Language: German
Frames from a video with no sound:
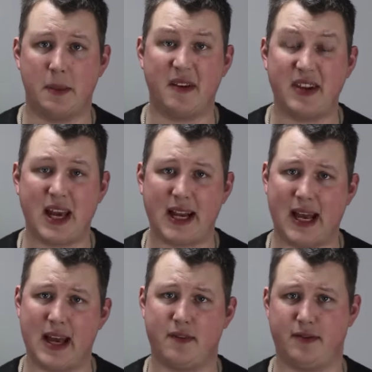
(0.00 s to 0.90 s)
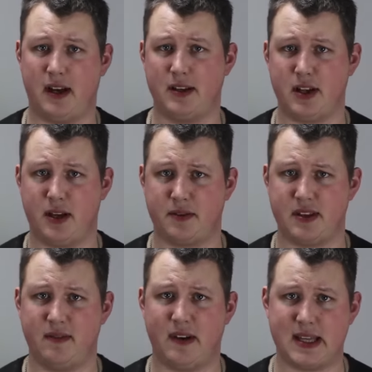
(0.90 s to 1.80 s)
Mal wieder ein kleiner
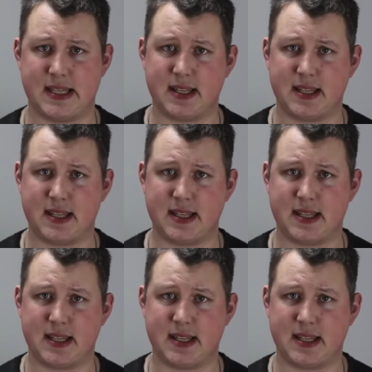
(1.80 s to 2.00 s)
Veranstaltungshinweis.